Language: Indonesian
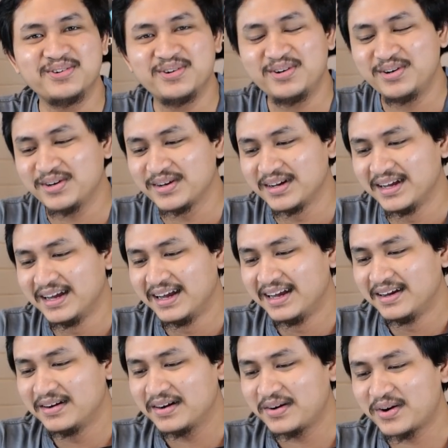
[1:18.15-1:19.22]
tuh
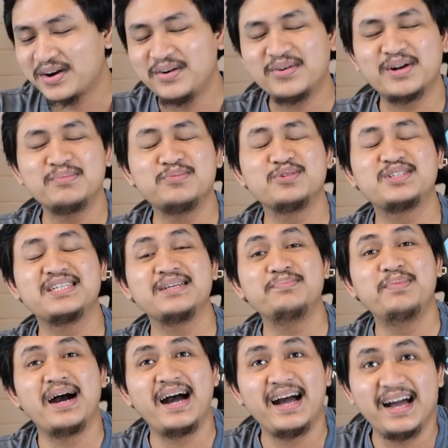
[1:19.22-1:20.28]
karena orang
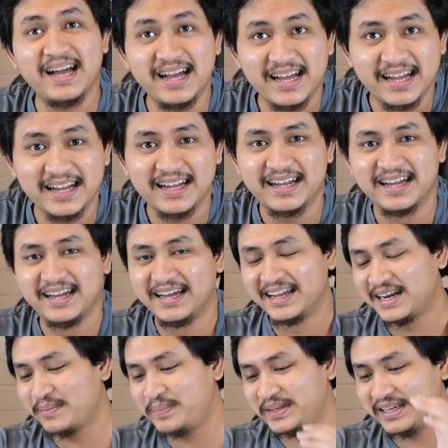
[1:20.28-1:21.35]
musibah
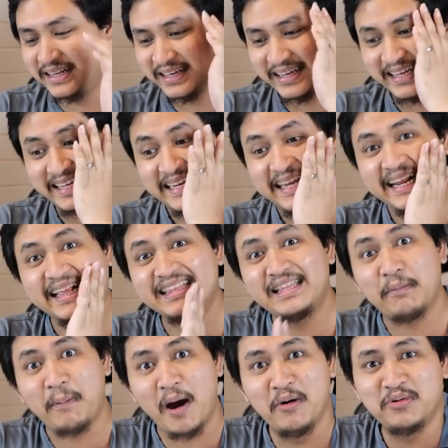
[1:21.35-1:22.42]
tapi jadi
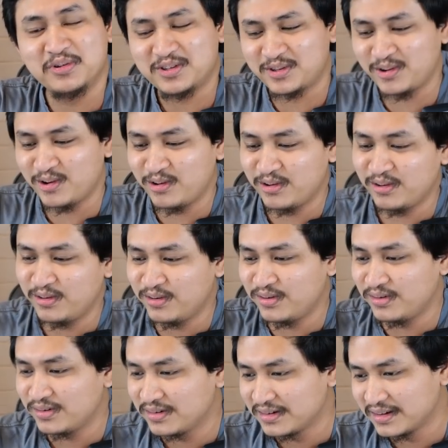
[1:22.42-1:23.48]
ganti auto
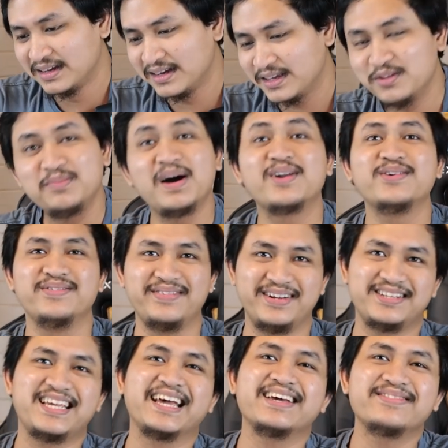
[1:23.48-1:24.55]
itu baru baru
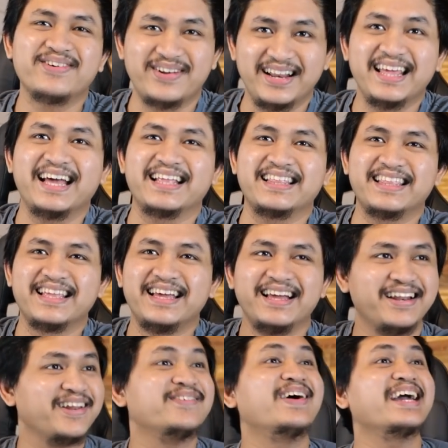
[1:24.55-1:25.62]
saya baru lihat
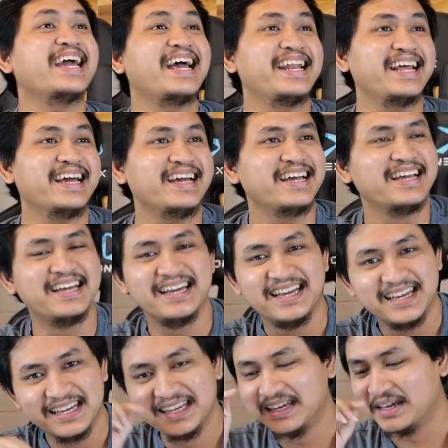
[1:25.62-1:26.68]
lumayan ya
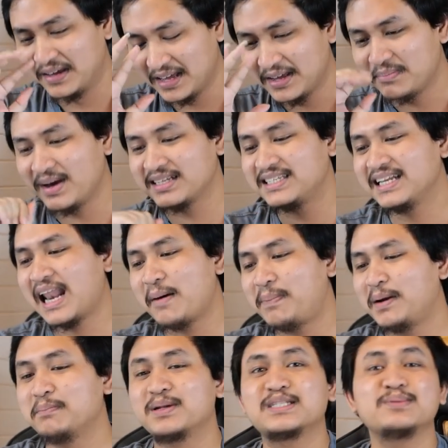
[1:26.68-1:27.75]
masih 8
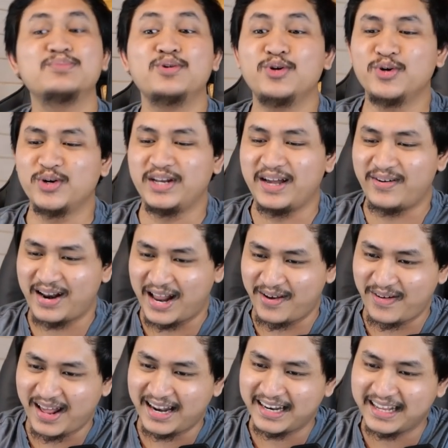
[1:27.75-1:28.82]
per 10 di
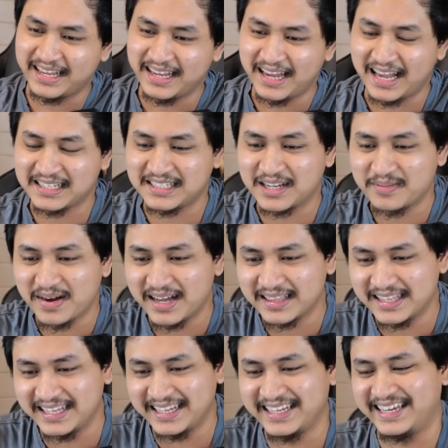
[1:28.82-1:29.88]
awal-awal nih asik
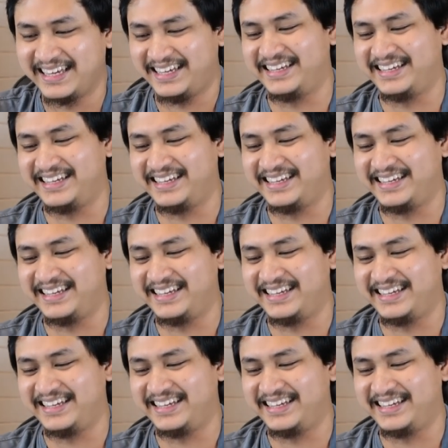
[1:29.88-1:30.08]
banget nih